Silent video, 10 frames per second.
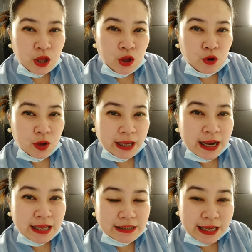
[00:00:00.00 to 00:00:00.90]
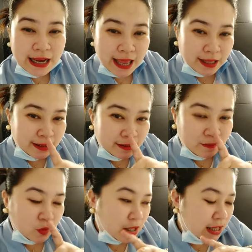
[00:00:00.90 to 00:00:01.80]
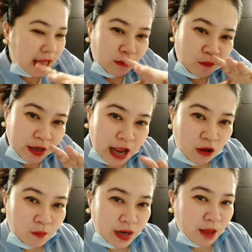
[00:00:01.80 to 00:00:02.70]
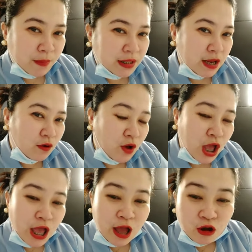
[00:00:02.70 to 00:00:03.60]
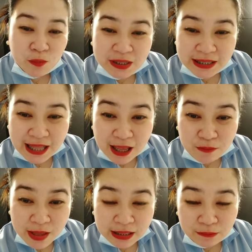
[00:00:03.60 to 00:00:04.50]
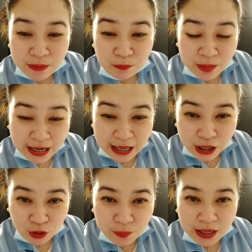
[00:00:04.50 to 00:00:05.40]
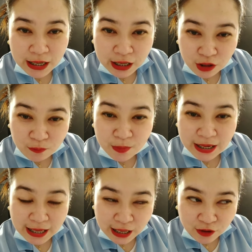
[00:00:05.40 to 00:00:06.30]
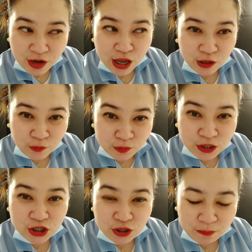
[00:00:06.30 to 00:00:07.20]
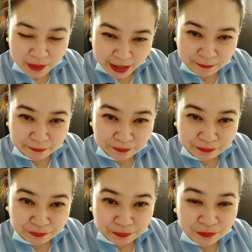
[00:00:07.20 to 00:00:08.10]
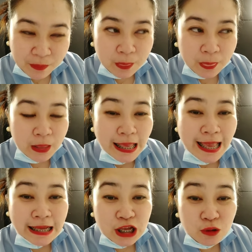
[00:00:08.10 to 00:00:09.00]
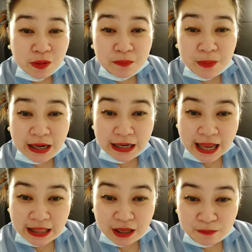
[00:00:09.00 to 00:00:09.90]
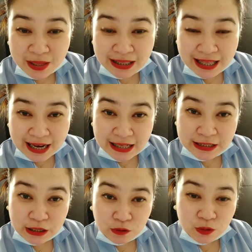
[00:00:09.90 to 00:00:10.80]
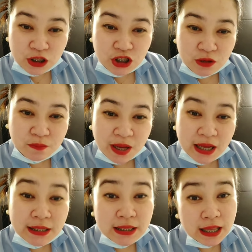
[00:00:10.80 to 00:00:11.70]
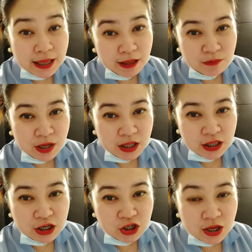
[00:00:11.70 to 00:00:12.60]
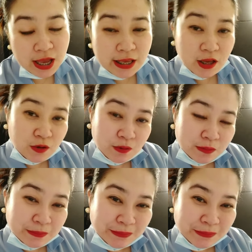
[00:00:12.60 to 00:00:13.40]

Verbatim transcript: okay na sige na wag na wag na akong maraming tanong o basta event bili kayo bili kayo bili kayo ng Luta Japan gawin pa rin nating maintenance ang Luta Japan kasi talagang maganda siya yan no